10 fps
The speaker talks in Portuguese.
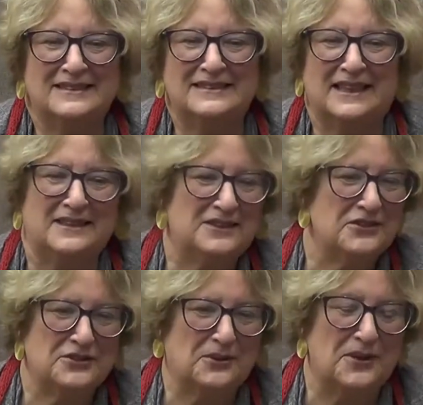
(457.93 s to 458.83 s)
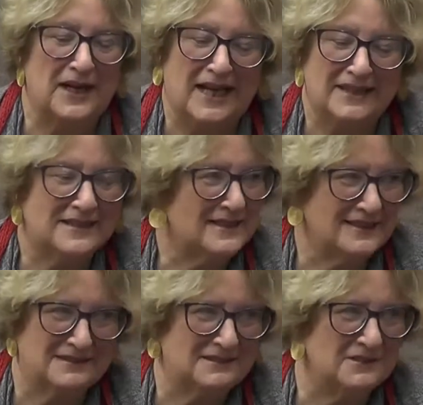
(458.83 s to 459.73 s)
Em se tratando de chocolate. Não